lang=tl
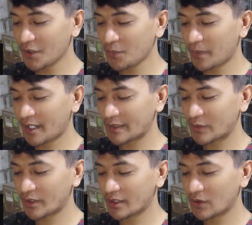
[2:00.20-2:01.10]
yung
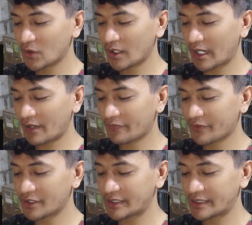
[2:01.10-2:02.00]
pangatlong itlog
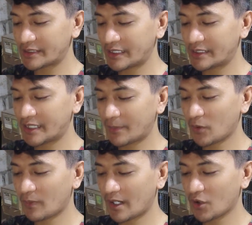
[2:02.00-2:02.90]
after 6 days na
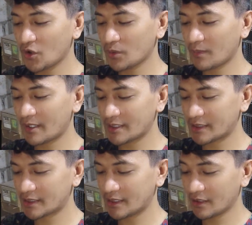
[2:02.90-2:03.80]
po bago
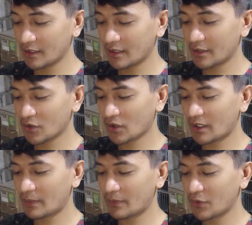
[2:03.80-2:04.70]
lumabas?
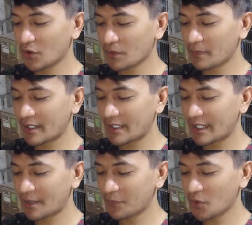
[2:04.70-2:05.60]
Nor normal
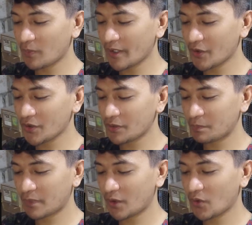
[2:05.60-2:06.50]
lang po ba yon?
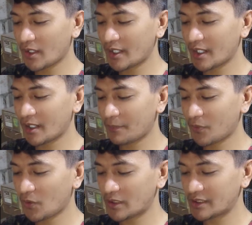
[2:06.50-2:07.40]
Baguhan lang
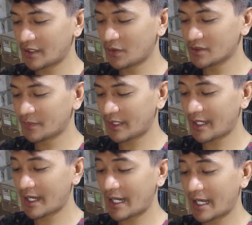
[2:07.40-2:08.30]
po kasi ako sa
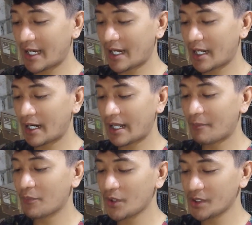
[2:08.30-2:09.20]
pag-aalaga ng
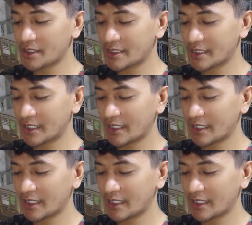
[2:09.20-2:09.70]
lovebirds.